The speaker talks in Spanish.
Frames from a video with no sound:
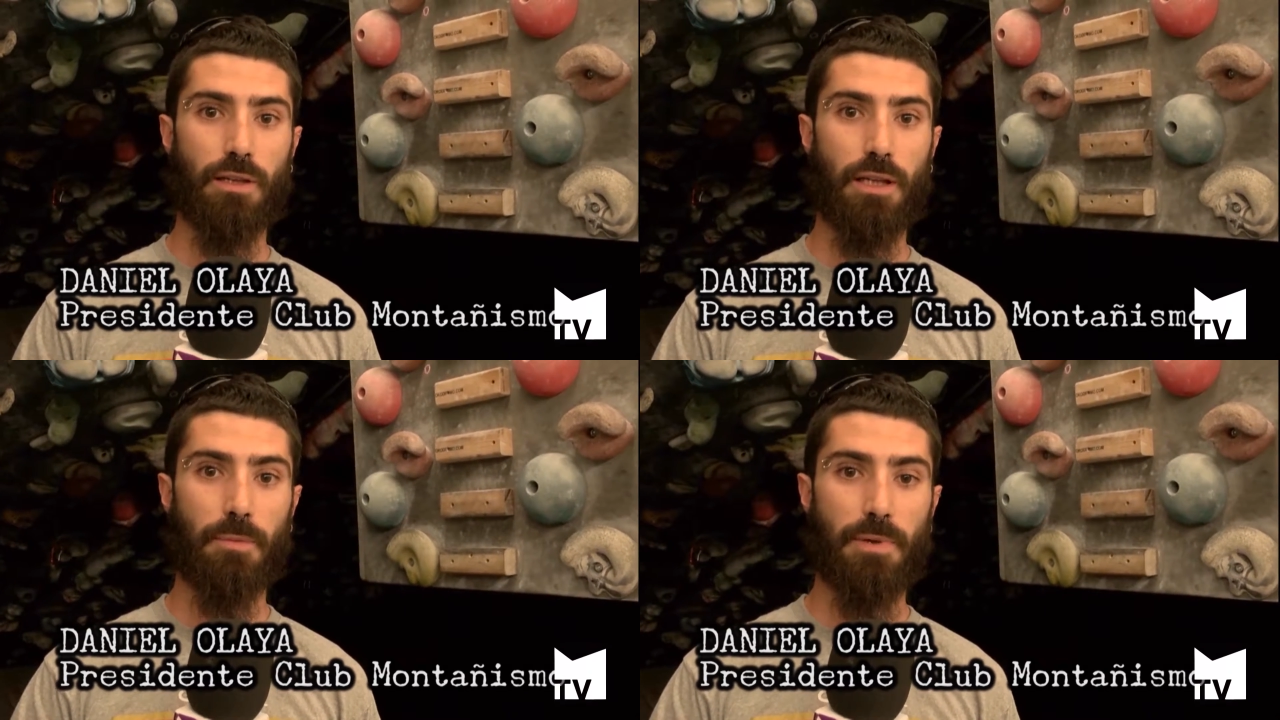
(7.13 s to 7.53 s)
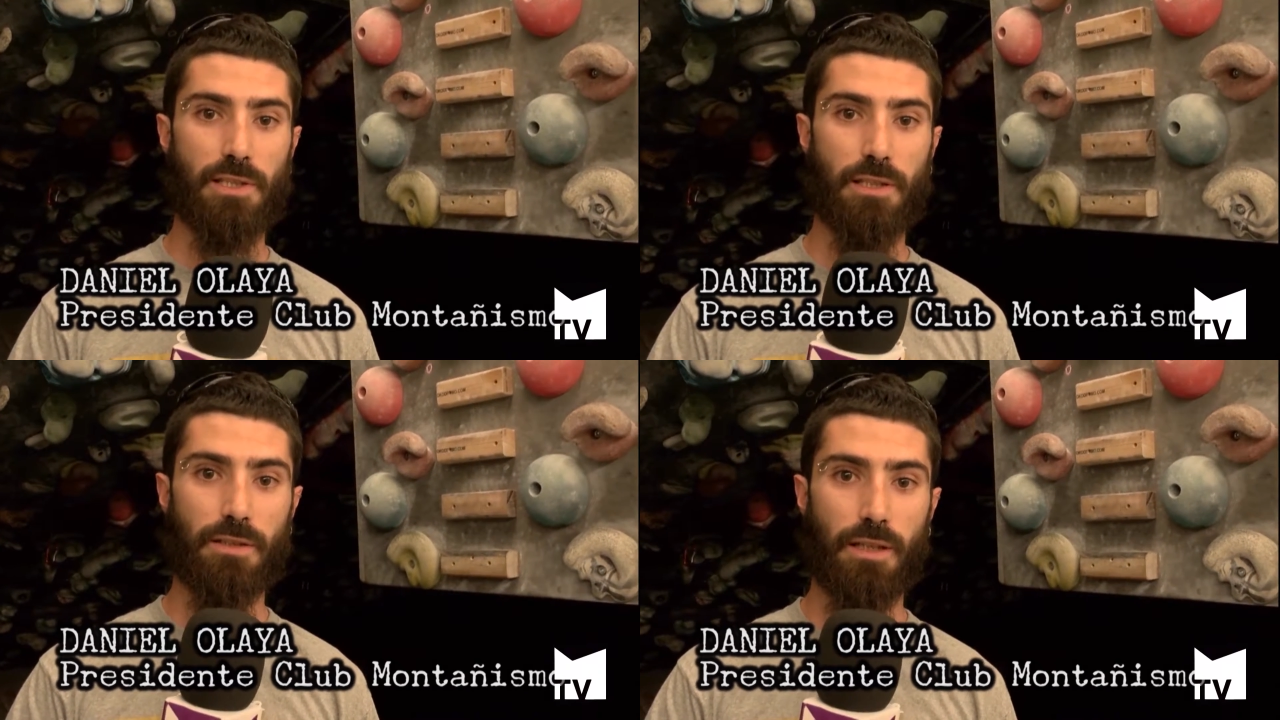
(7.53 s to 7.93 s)
el
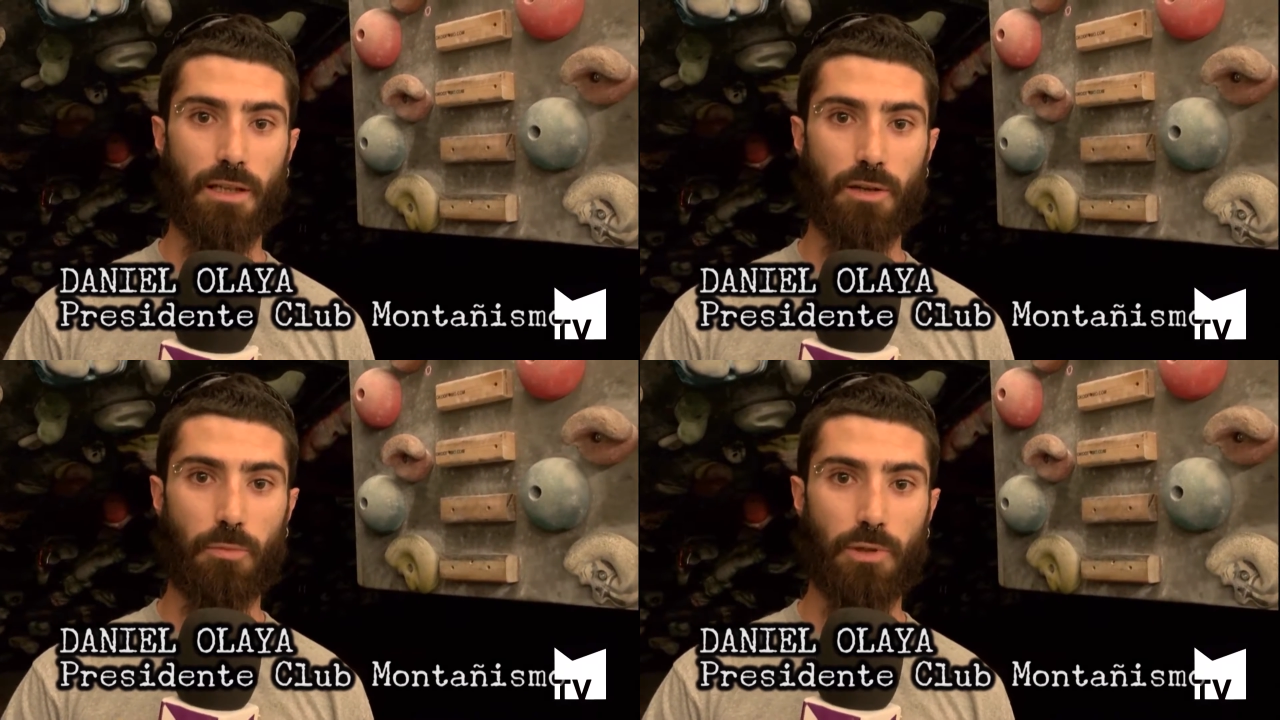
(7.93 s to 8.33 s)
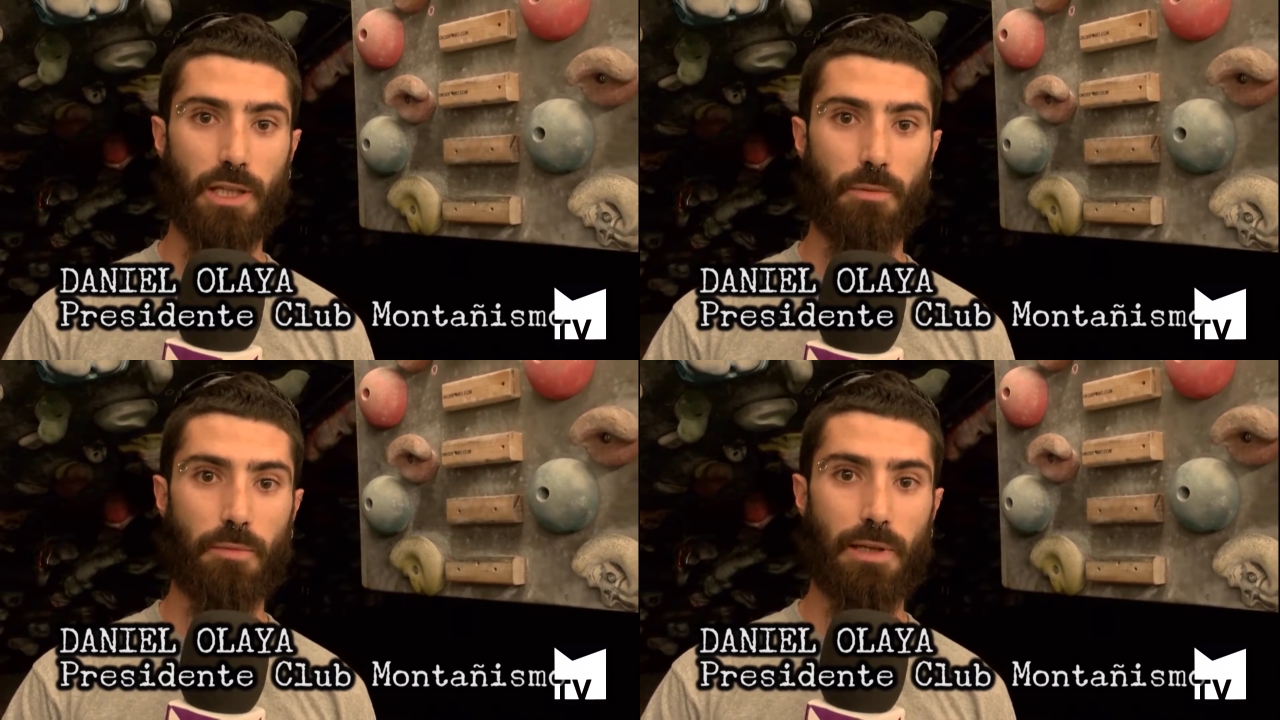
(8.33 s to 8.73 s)
presidente del Club
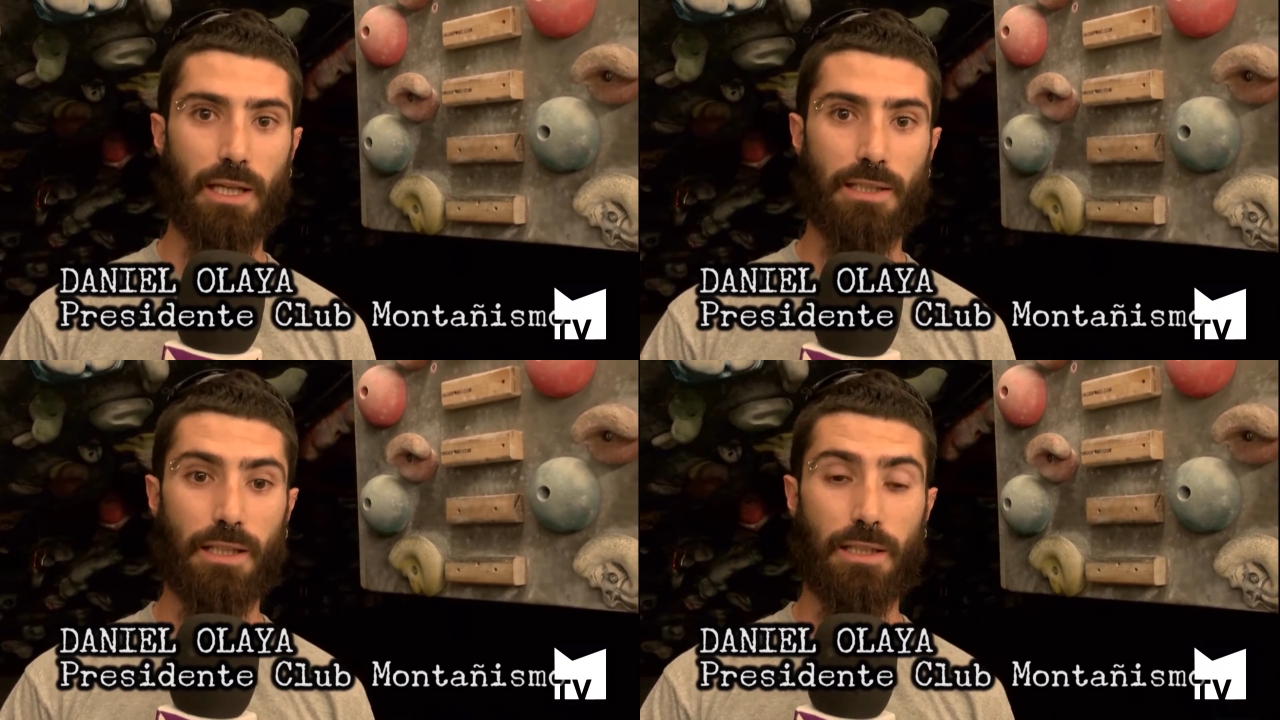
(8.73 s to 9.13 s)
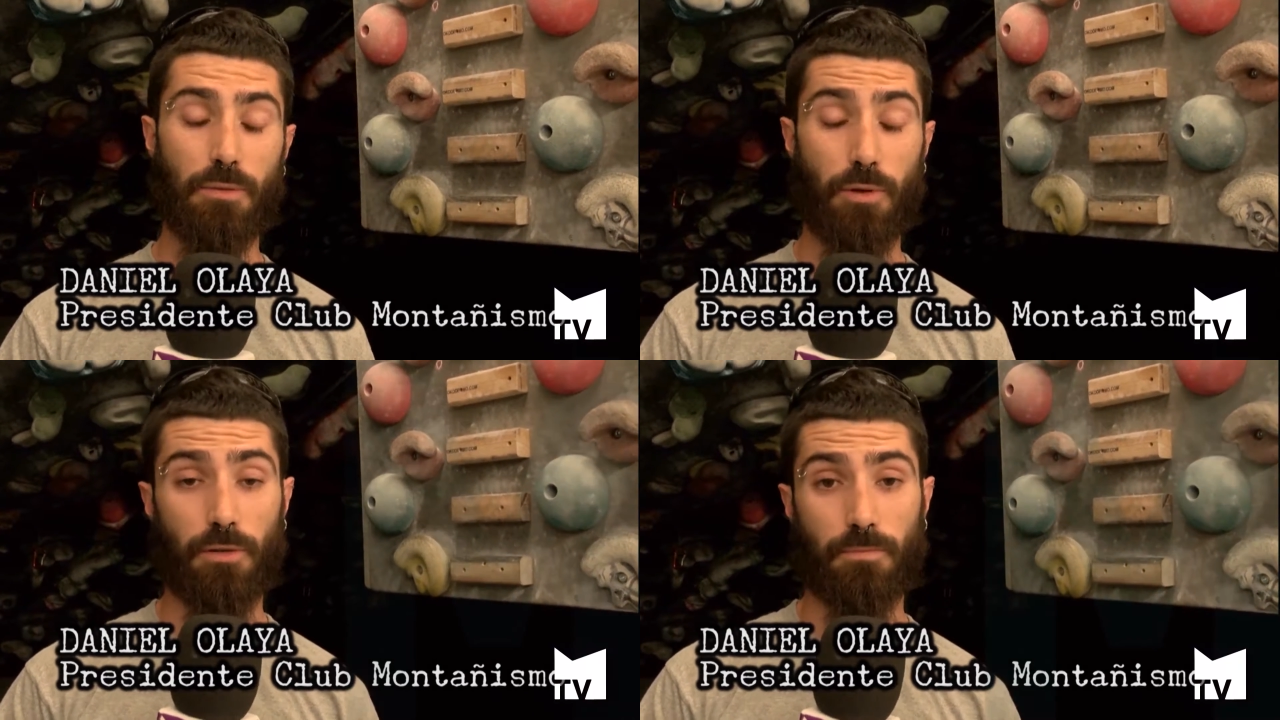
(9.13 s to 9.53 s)
Montañismo de milata y
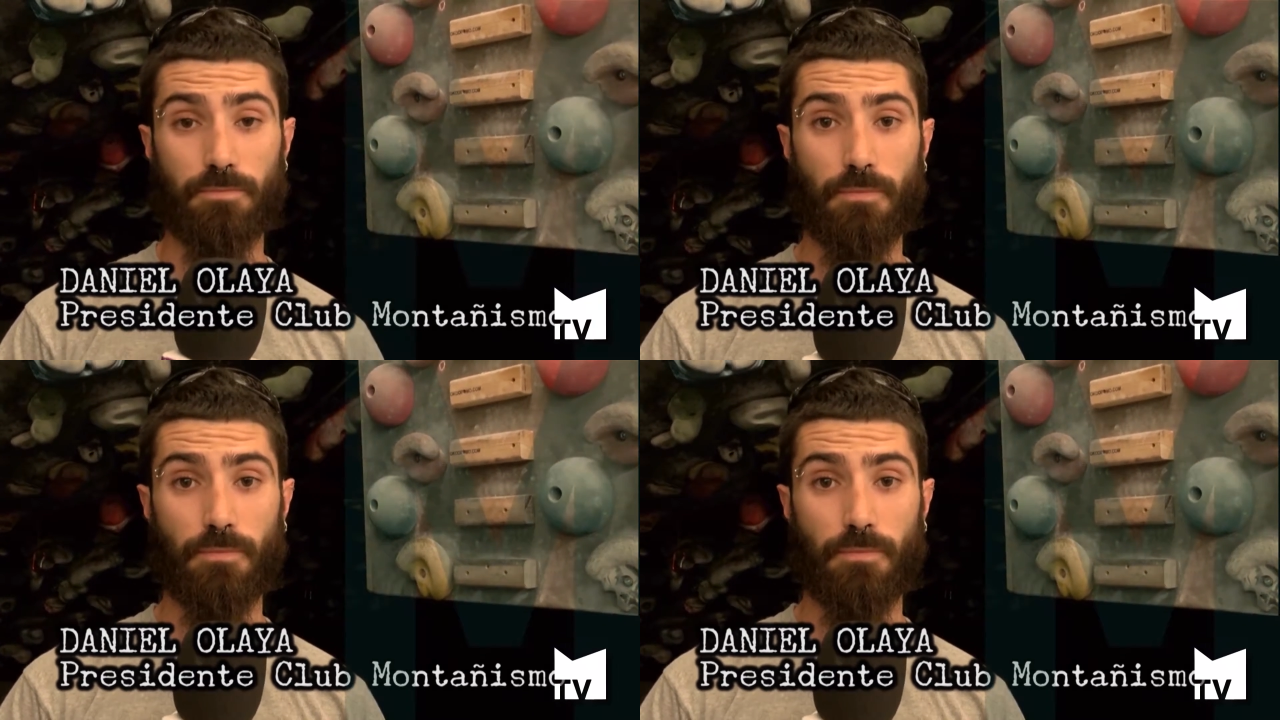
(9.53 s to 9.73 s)
bueno,